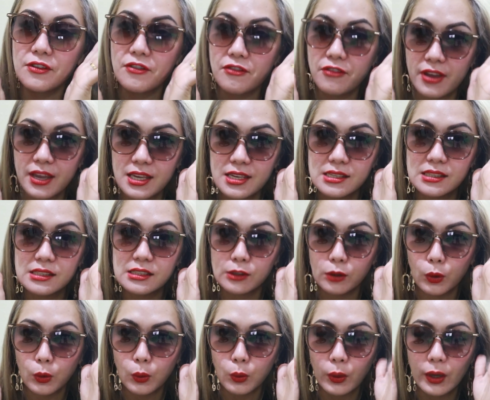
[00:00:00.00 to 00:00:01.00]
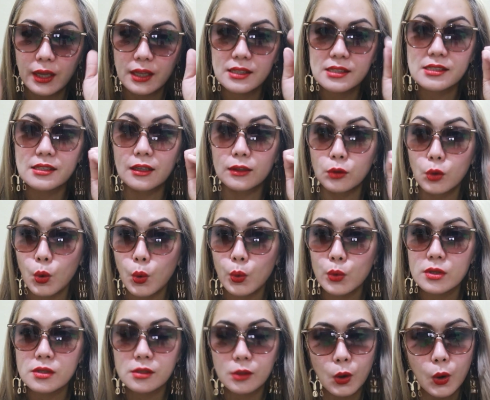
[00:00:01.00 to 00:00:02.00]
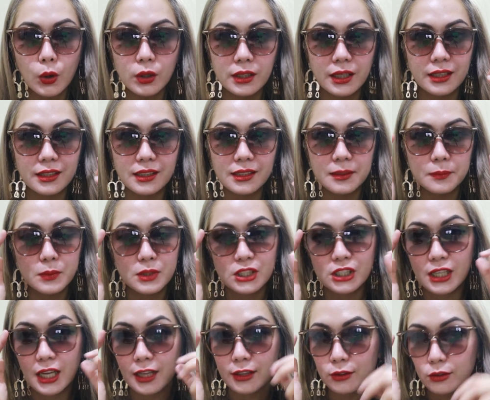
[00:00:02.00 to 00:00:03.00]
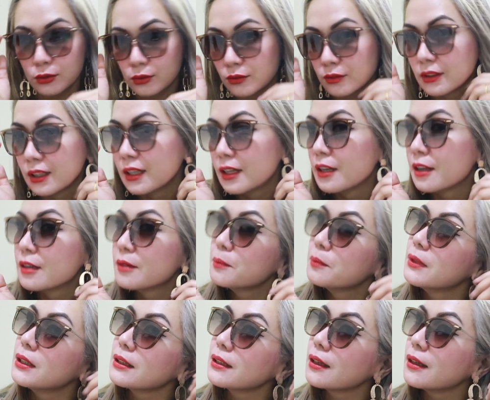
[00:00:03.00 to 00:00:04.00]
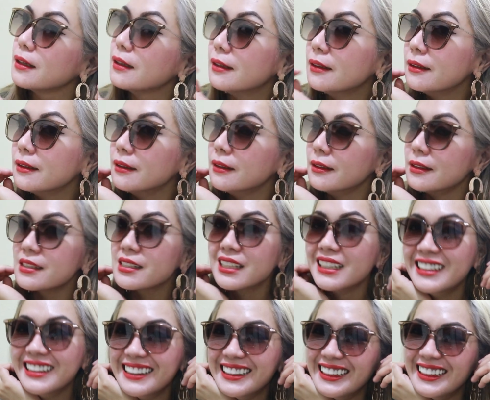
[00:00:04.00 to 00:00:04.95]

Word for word: sa face ko and sa nose ko na hindi masyadong mataas.